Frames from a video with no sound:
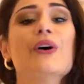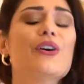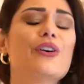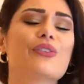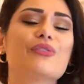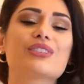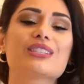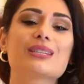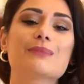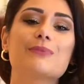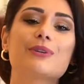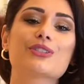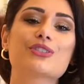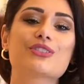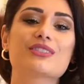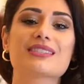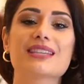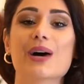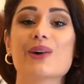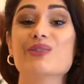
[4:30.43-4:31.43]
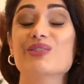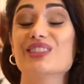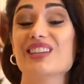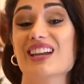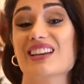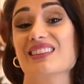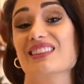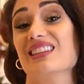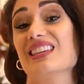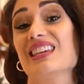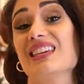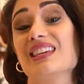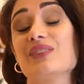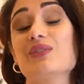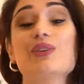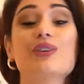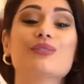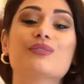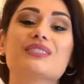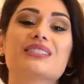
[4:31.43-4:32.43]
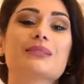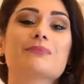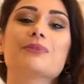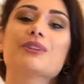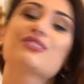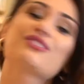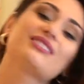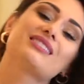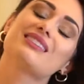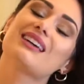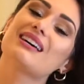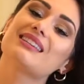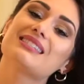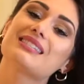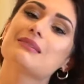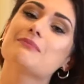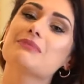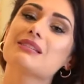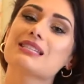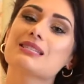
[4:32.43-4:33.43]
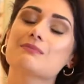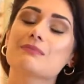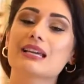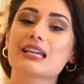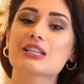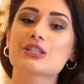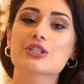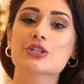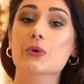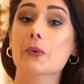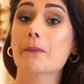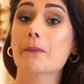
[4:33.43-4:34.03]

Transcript: Ou você pode usar um terninho, ou você pode usar simplesmente um